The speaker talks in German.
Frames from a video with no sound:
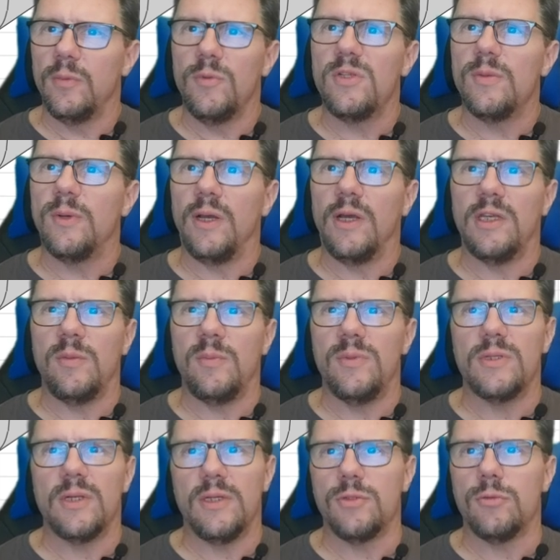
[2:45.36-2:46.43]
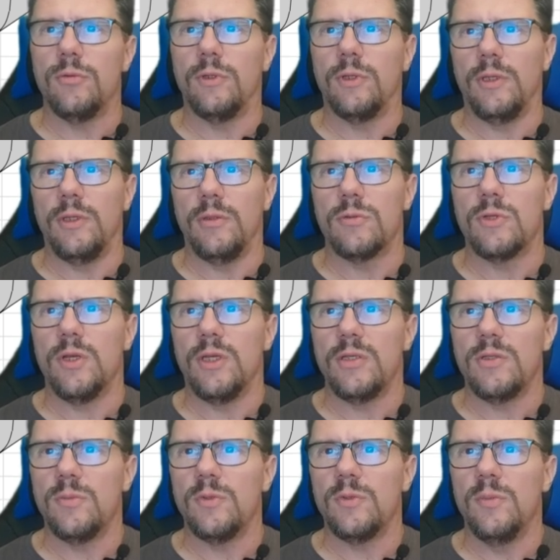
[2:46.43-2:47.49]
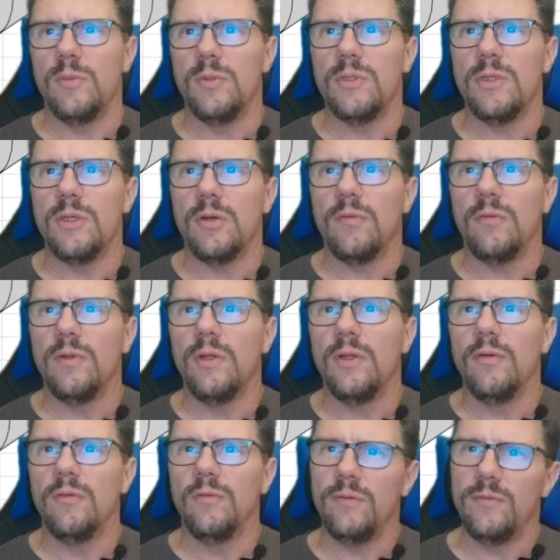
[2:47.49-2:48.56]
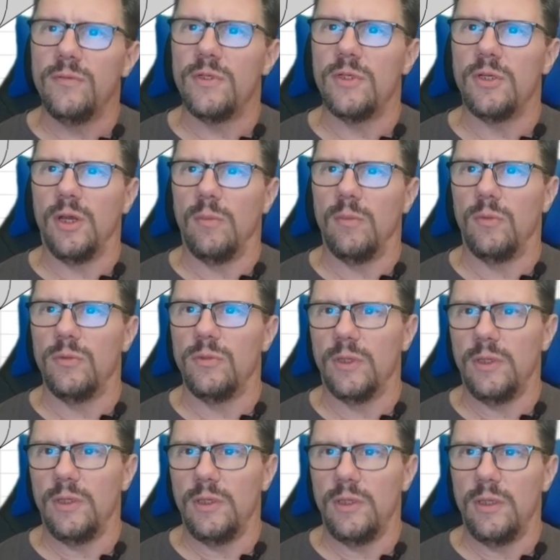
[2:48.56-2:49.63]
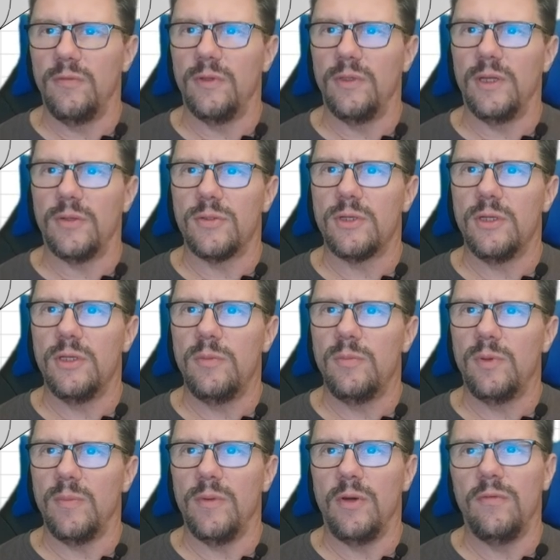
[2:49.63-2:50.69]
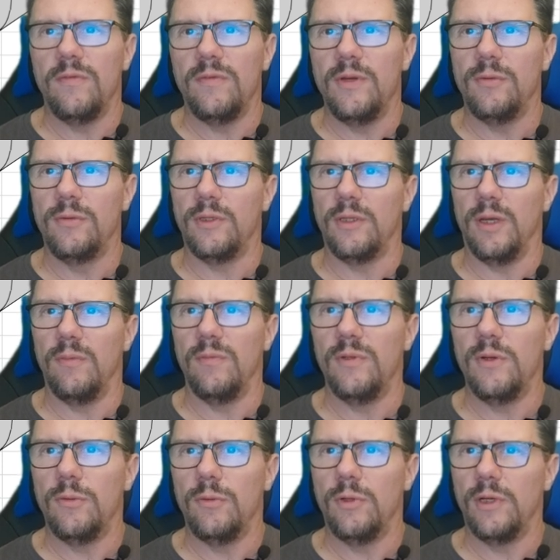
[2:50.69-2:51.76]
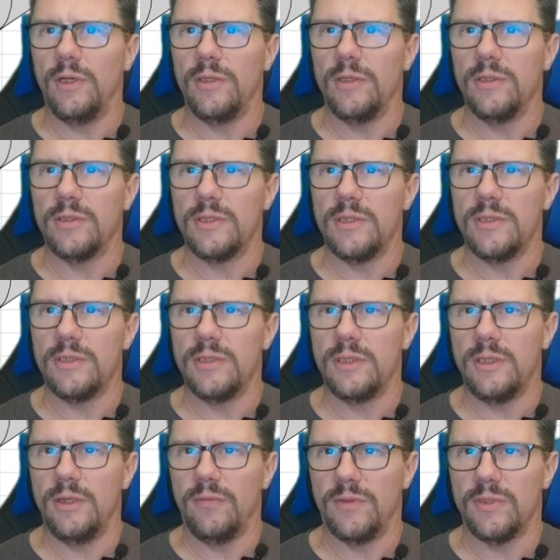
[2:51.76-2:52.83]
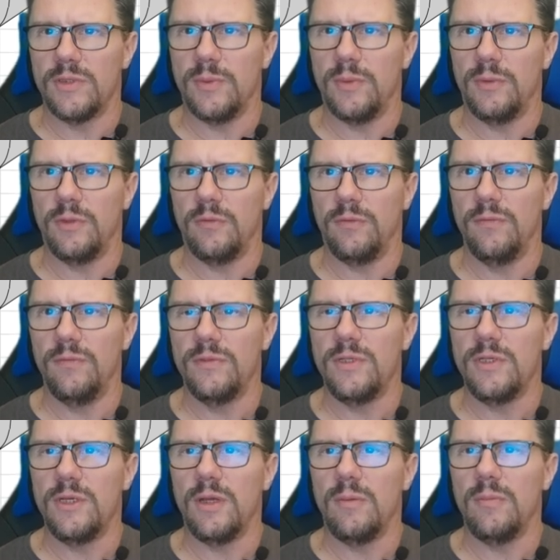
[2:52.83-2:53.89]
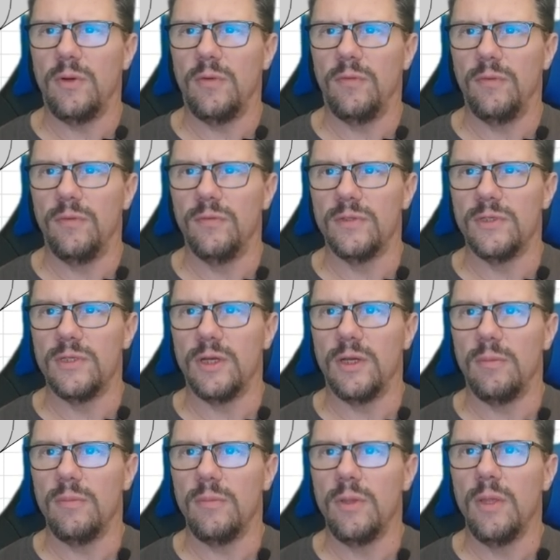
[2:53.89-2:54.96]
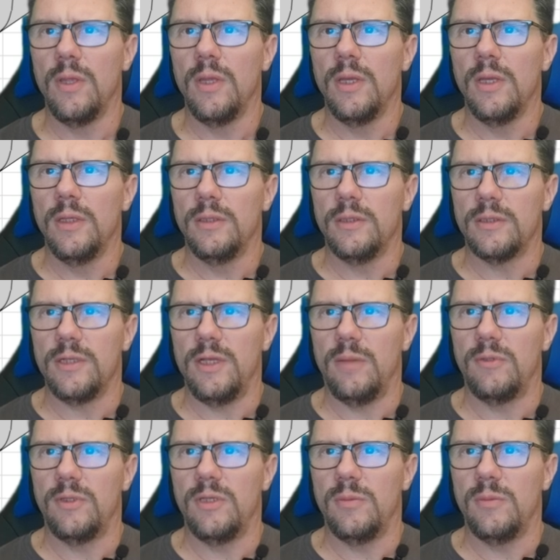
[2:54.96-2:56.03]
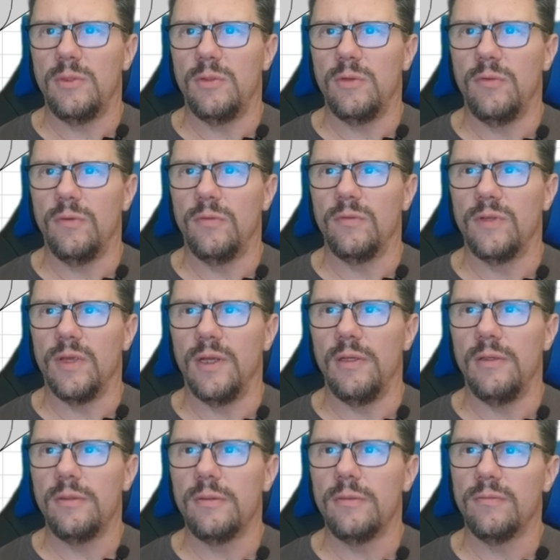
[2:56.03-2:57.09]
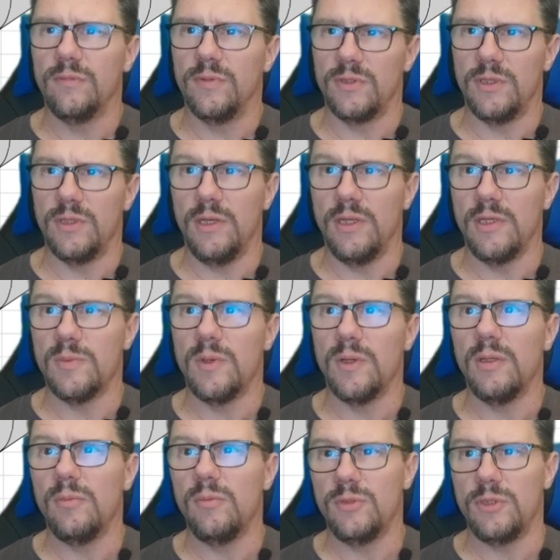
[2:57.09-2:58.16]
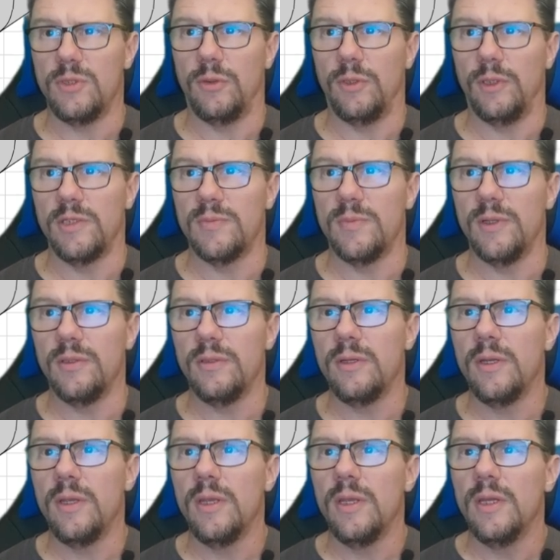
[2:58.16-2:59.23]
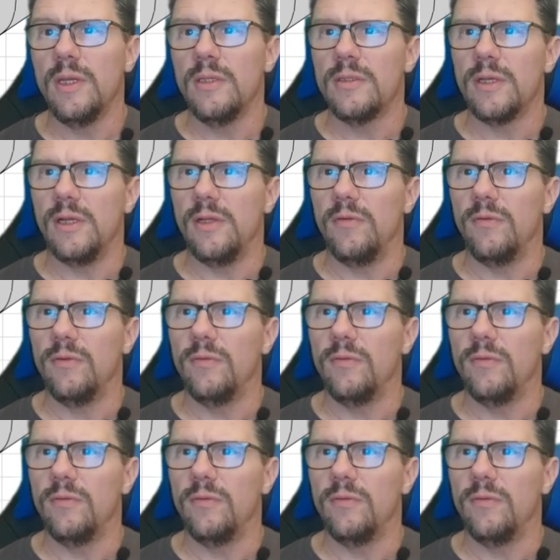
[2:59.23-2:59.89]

Ich muss aber gar nicht bis 1 runtergehen. Es reicht zum Beispiel, bis ich auf 50 Gramm runtergehe, denn von da aus kann ich prima auf 400 Gramm wieder hochrechnen. Das heißt, ich gehe von 250 Gramm auf 50 Gramm. Das klappt, indem ich durch 5 teile. Was ich links mache, muss ich auch rechts machen. Teile die